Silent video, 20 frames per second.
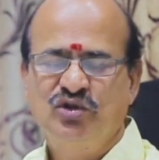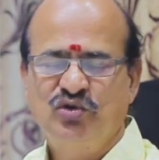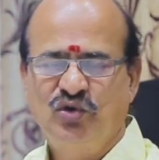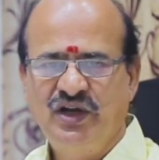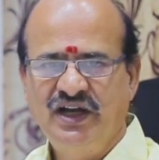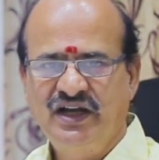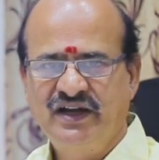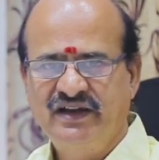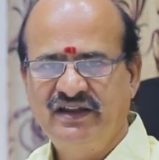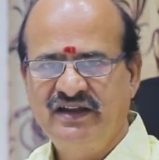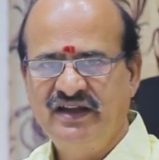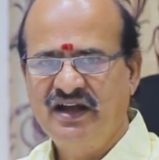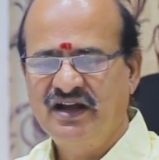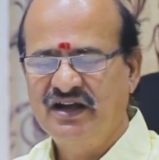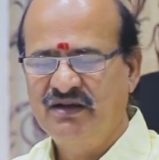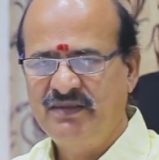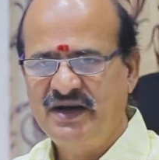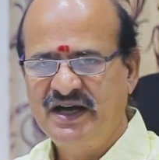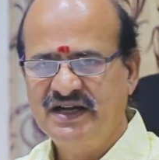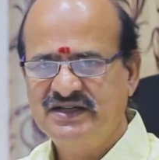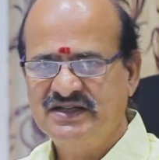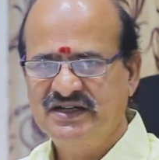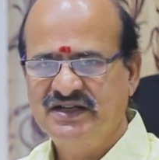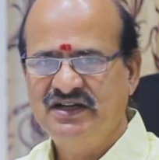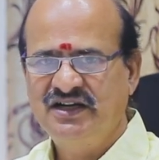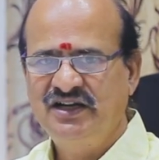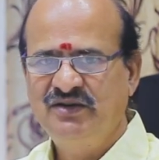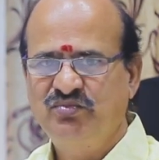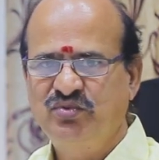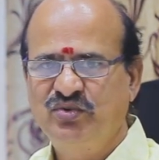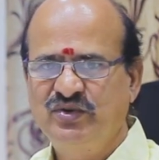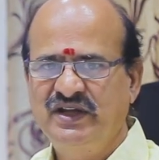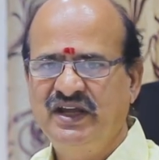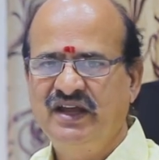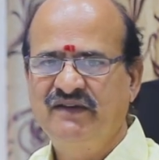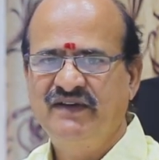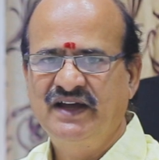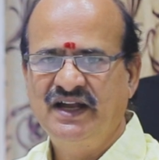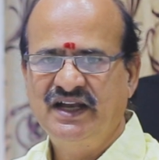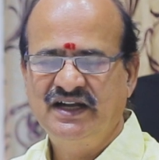தொழில் ரீதியாக மாற்றங்கள்
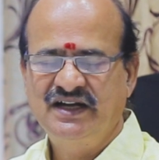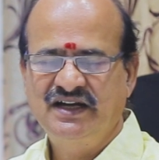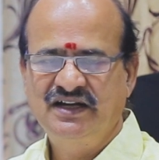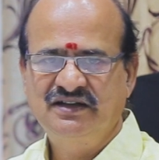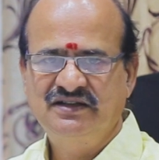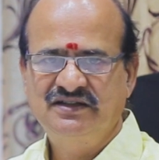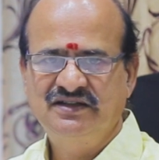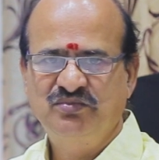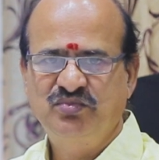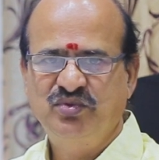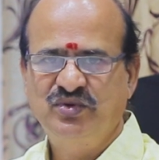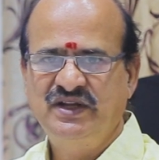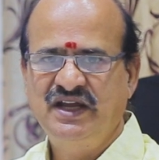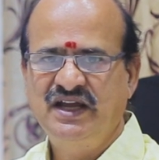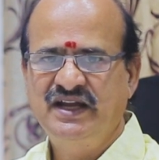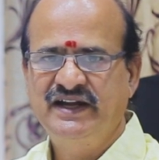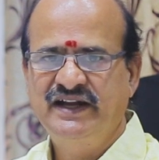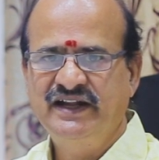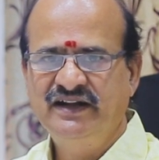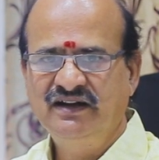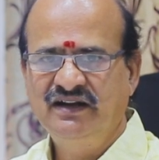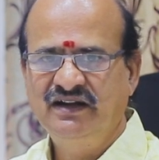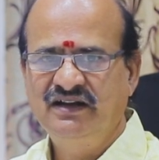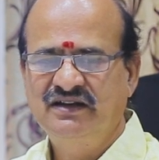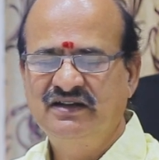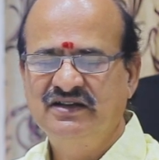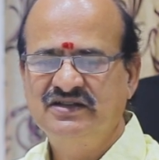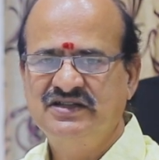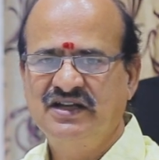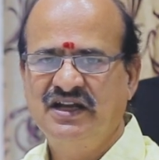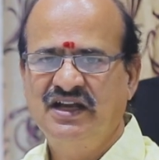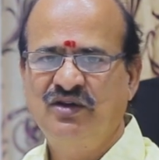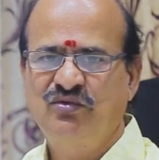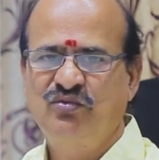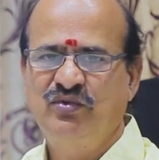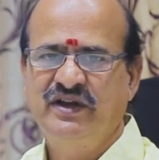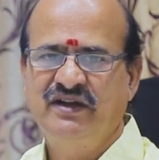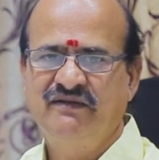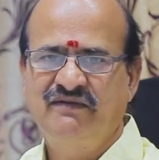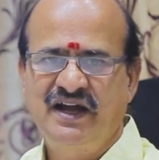புதிய வேலைகளுக்கு புதிய இடங்களுக்கு
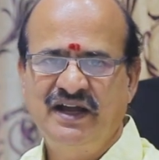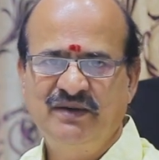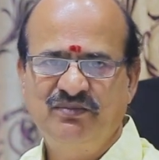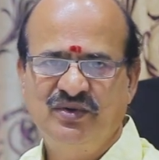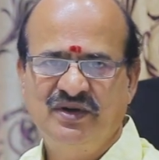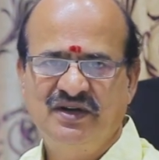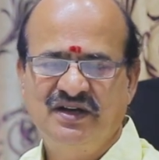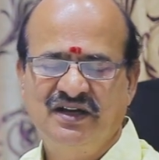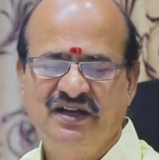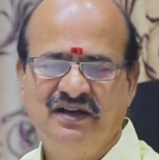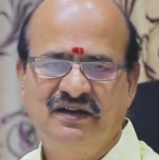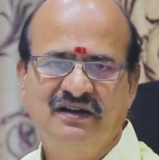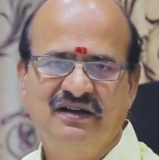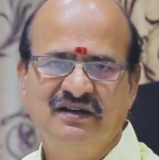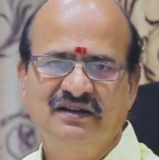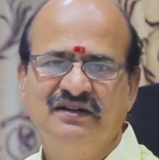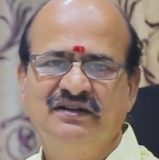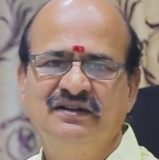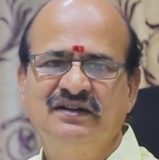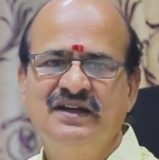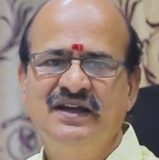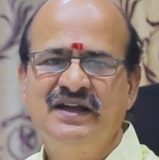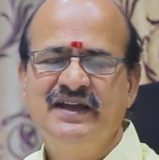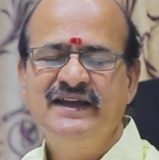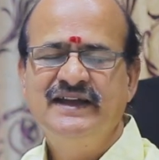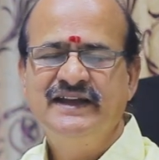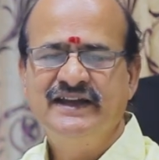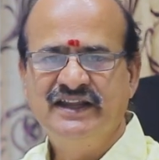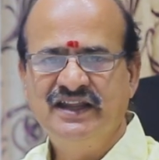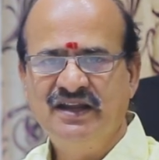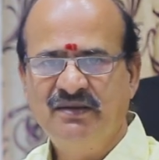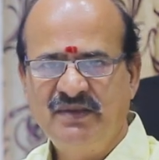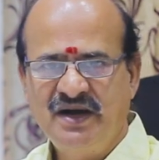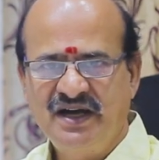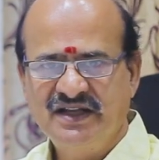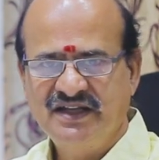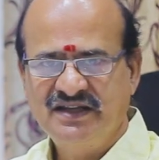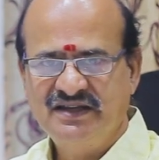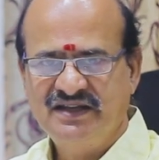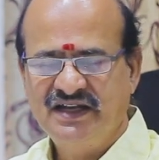செல்லக்கூடிய வாய்ப்புகள் என்று இந்த
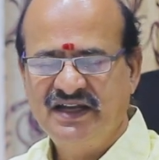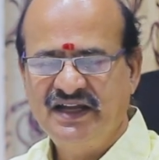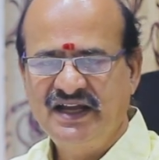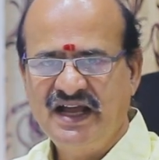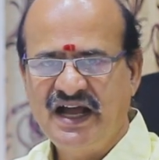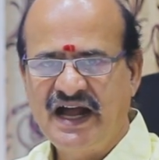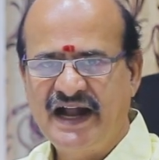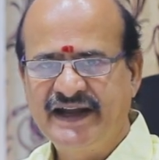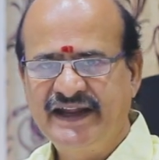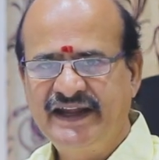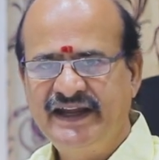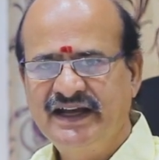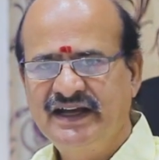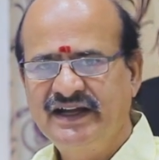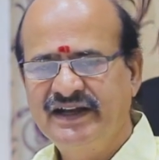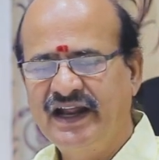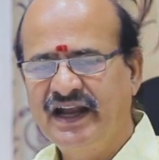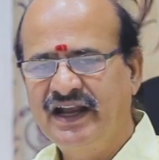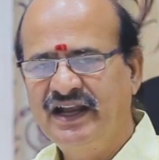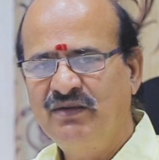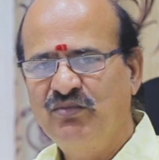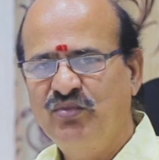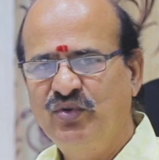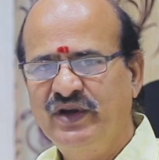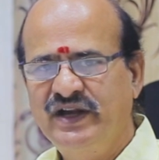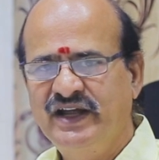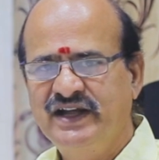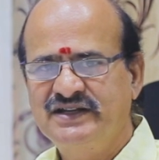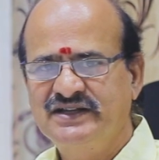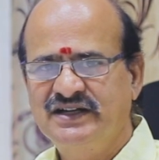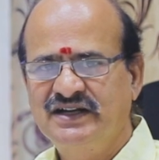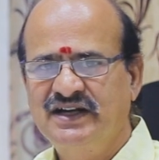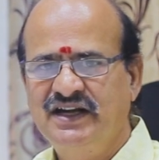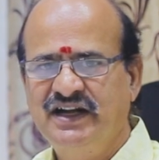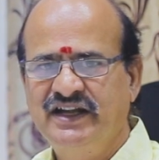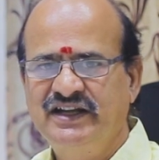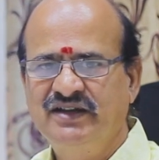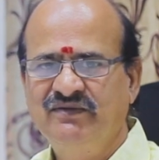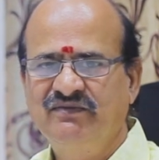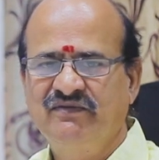மாதத்திலே அநேக நல்ல
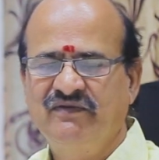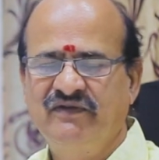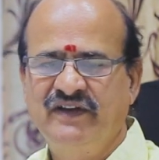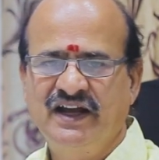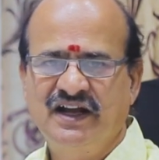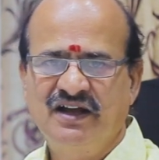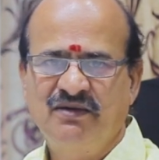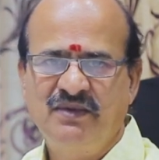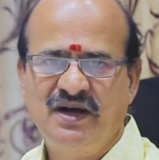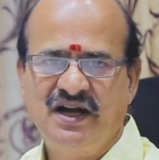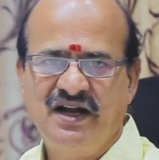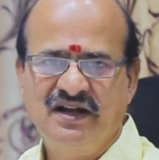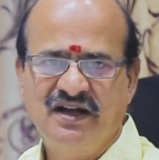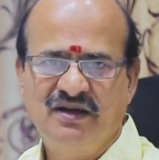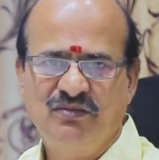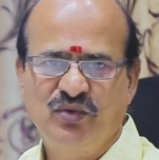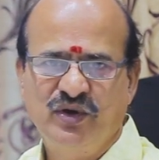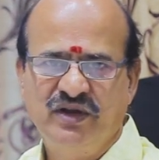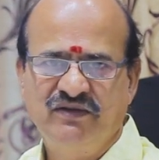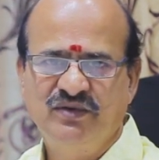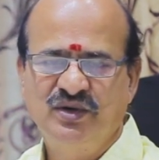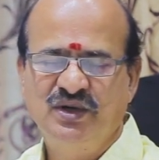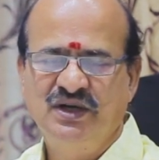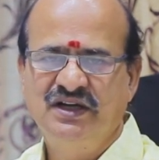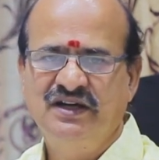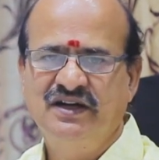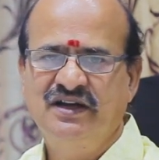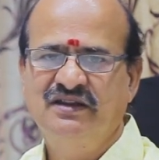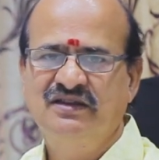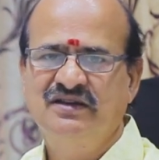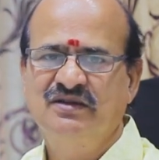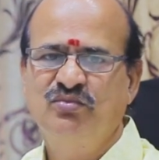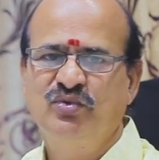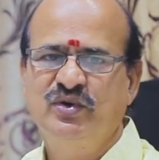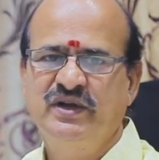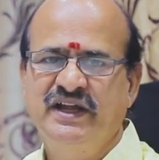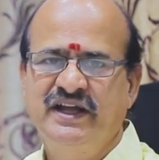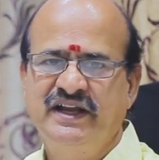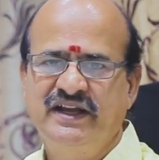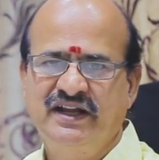முன்னேற்றங்களையும் வேகமாக முடிவுகள் எடுத்து
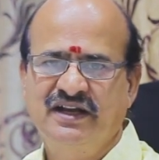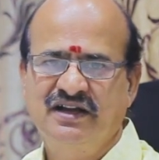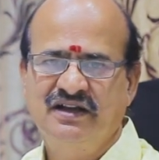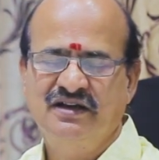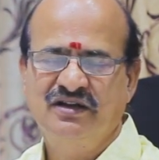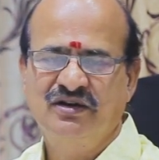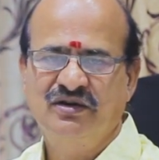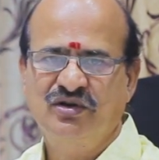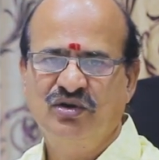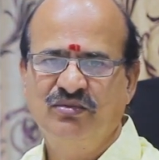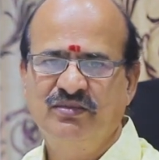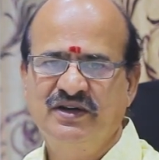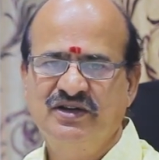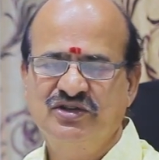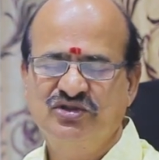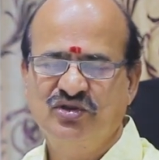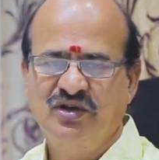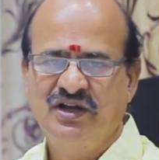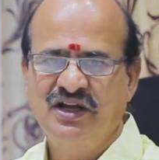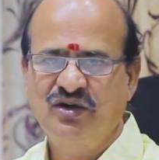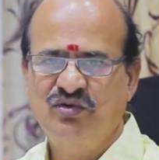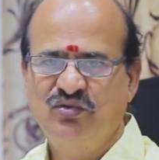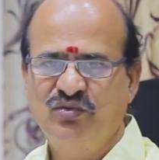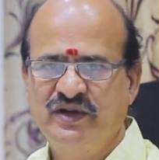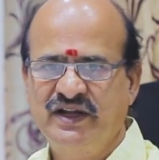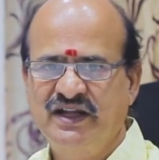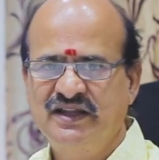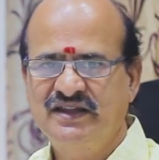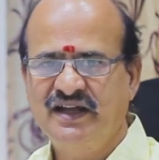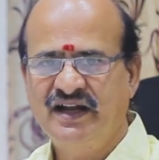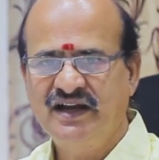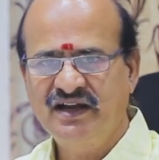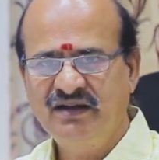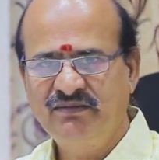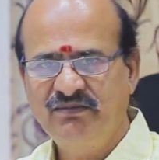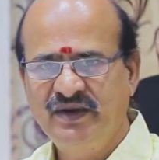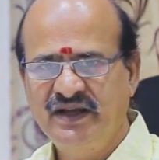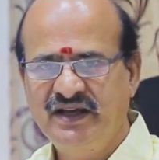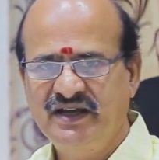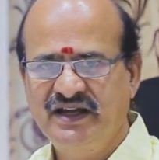முன்னேறியிருக்கின்றோம் என்று சொல்லக்கூடிய
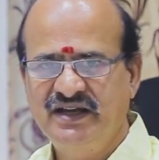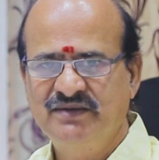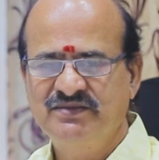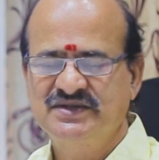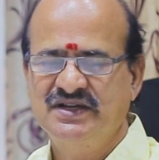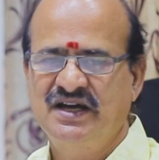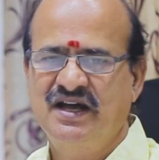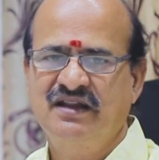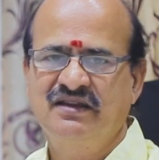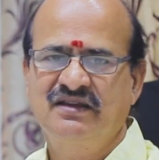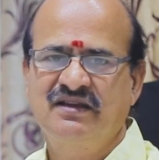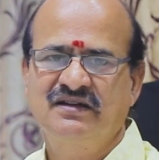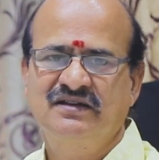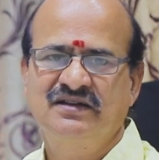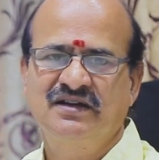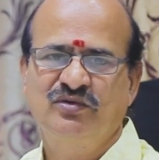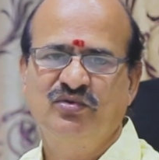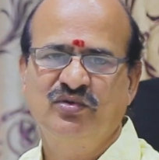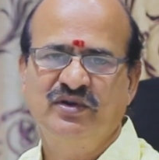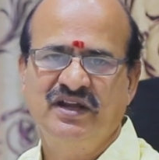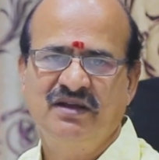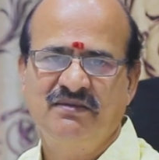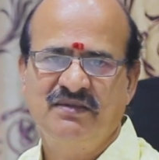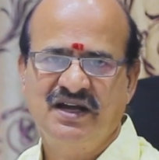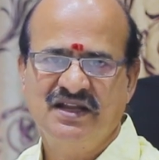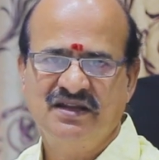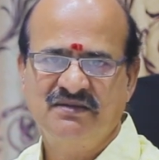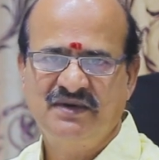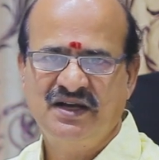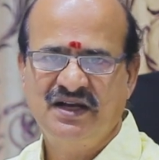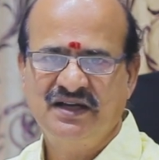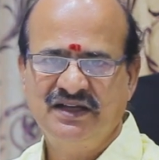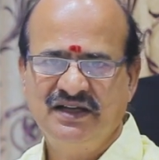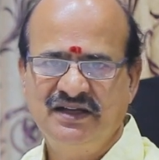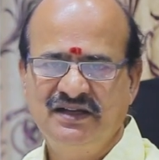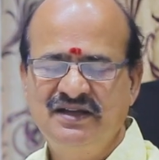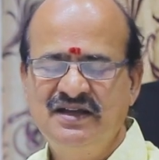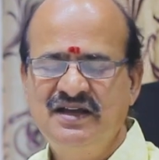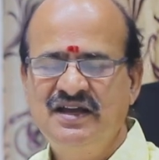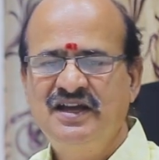தன்னம்பிக்கையும் சார்ந்திருக்கக்கூடிய
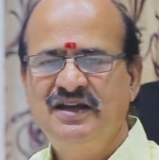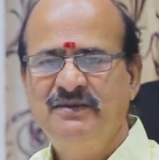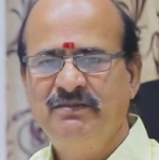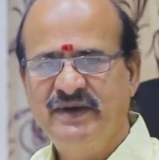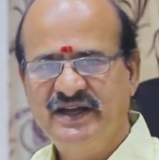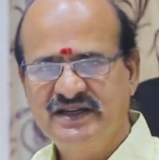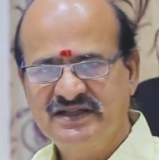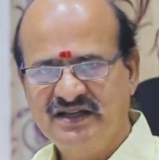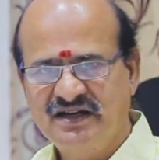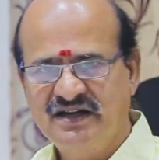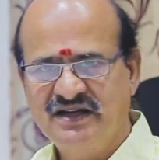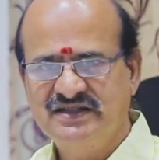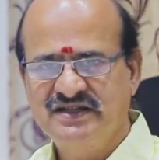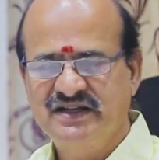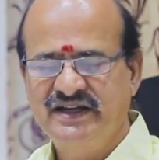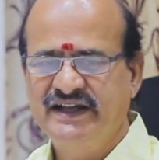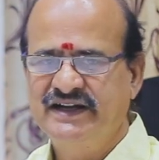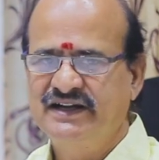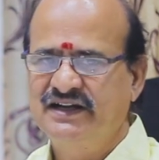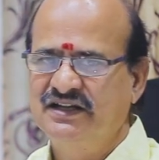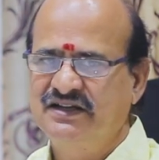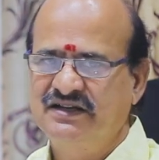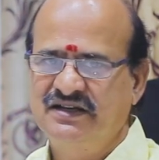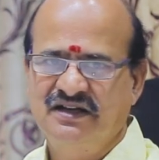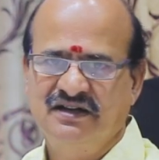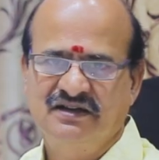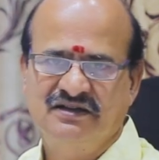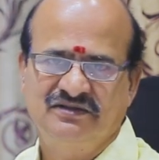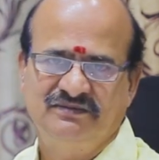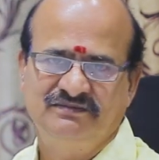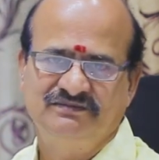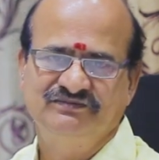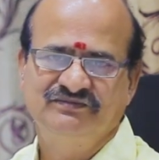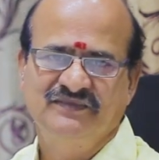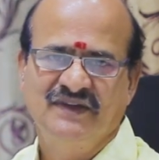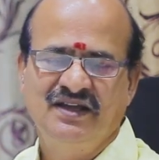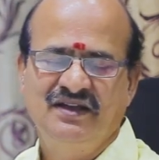மாதமாக மேசராசி நேர்களுக்கு இருக்கும்